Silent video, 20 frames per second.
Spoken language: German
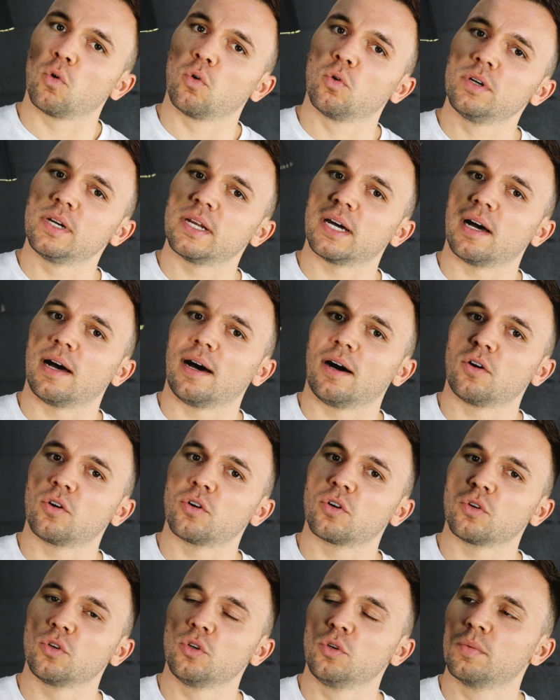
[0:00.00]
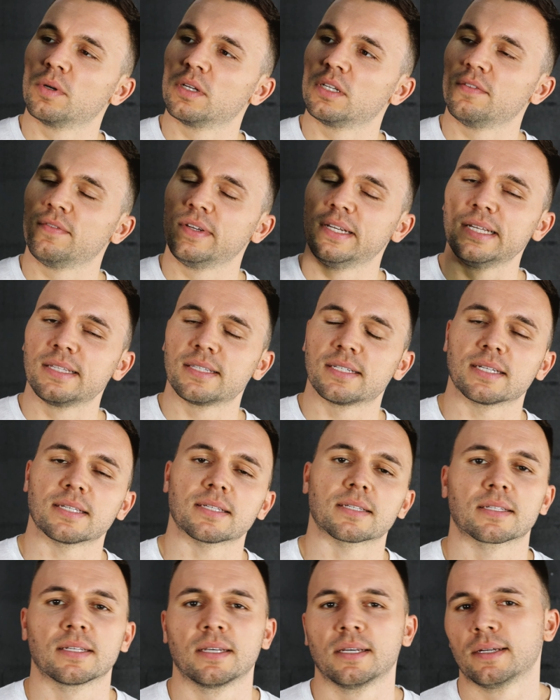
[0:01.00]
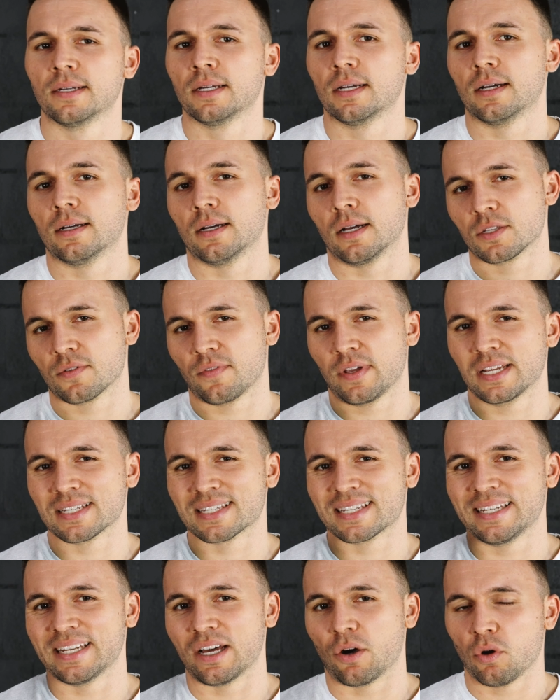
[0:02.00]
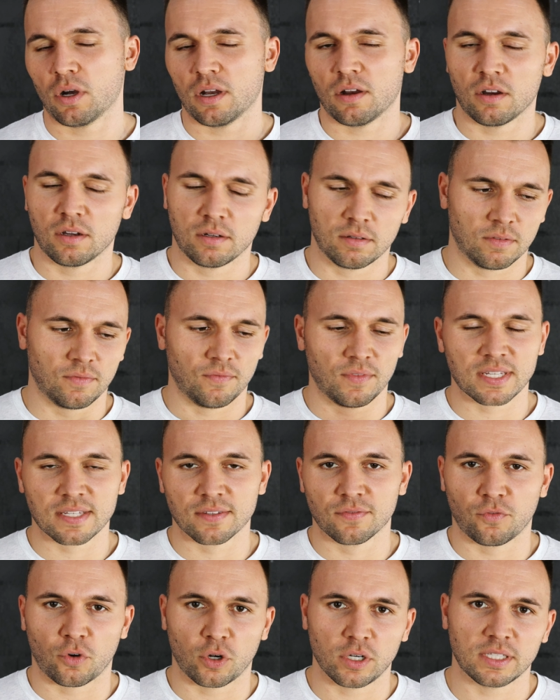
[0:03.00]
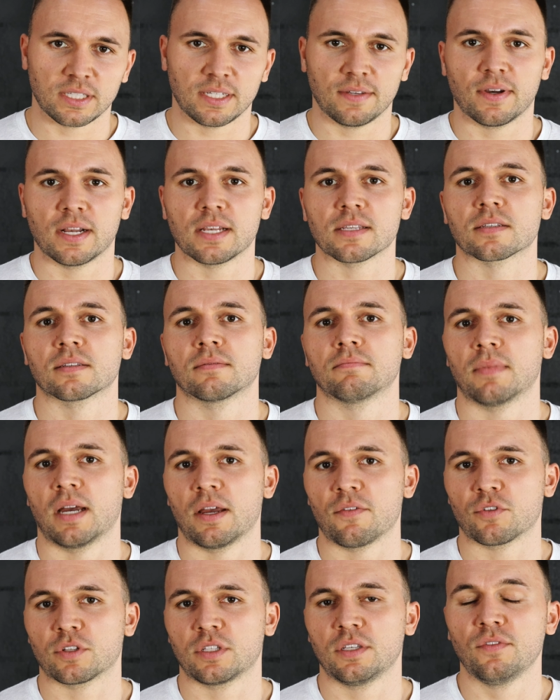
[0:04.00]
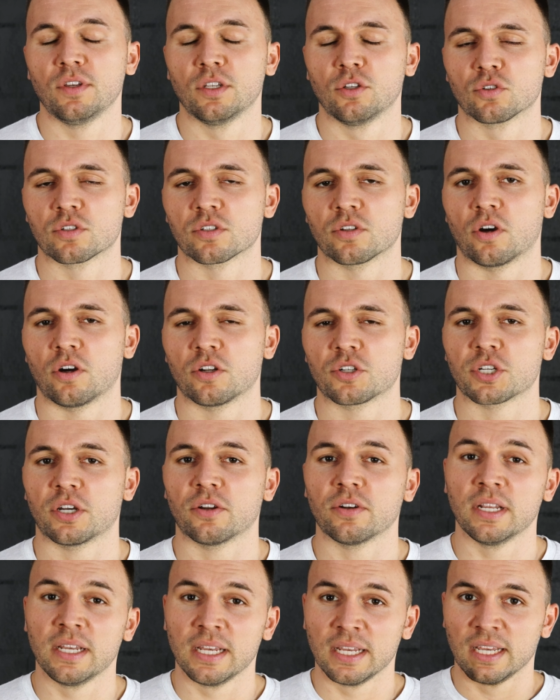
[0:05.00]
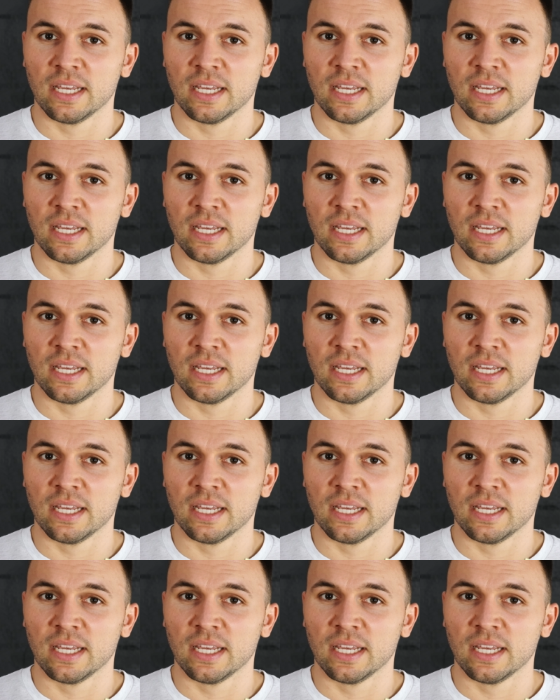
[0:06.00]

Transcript: und auch über die Velitis. Also, wenn ihr es genauer wissen wollt, jeweils einfach die Videos noch anschauen.